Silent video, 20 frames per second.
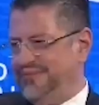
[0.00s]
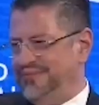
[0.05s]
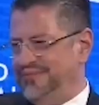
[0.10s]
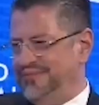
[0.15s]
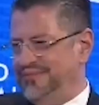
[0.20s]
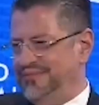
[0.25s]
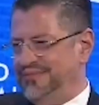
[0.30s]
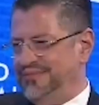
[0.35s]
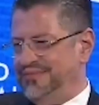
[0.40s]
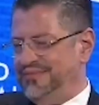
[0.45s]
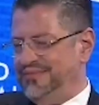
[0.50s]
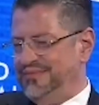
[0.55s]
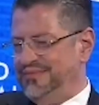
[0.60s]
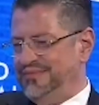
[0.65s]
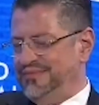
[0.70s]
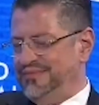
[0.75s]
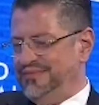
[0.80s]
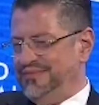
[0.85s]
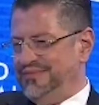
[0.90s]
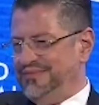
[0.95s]
mandato
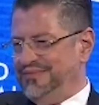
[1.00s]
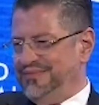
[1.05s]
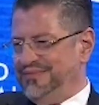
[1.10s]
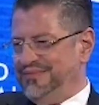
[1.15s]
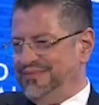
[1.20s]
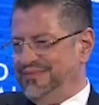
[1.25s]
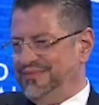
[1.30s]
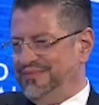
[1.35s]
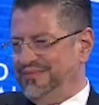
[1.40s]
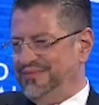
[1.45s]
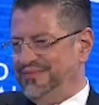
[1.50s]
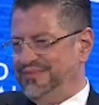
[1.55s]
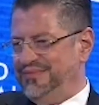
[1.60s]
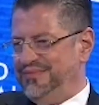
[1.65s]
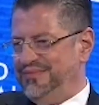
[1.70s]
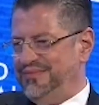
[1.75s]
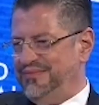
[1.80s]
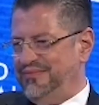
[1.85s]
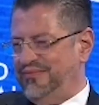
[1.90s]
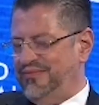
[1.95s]
como presidente de
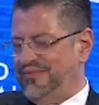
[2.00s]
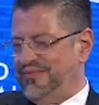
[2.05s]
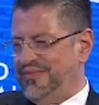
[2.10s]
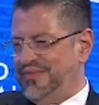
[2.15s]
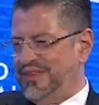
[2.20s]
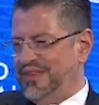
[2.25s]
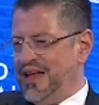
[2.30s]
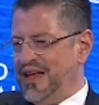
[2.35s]
Costa Rica?